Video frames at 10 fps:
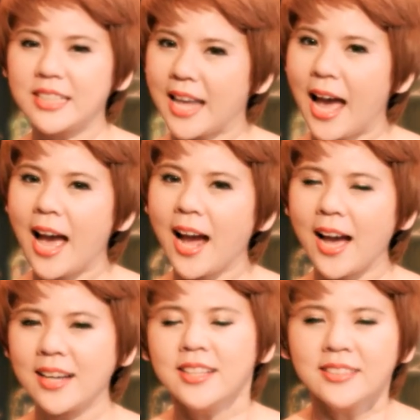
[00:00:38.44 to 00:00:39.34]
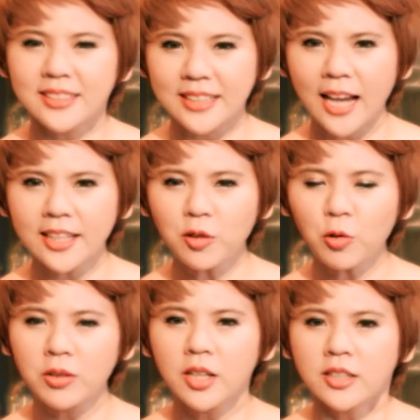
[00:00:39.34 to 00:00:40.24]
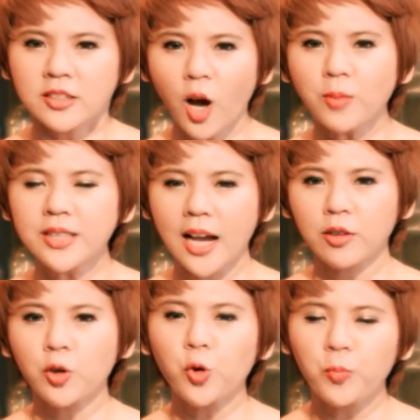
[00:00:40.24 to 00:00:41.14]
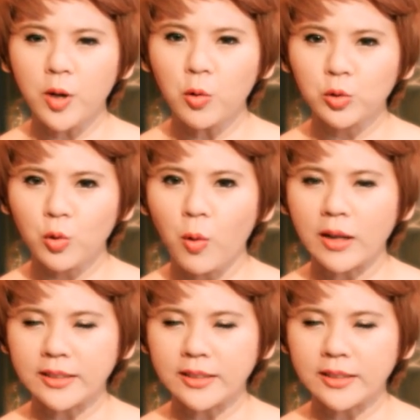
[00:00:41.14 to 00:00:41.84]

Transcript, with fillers: สีหน้าค่ะสีหน้าที่คุณชอบชักโดยคุณไม่รู้ตัว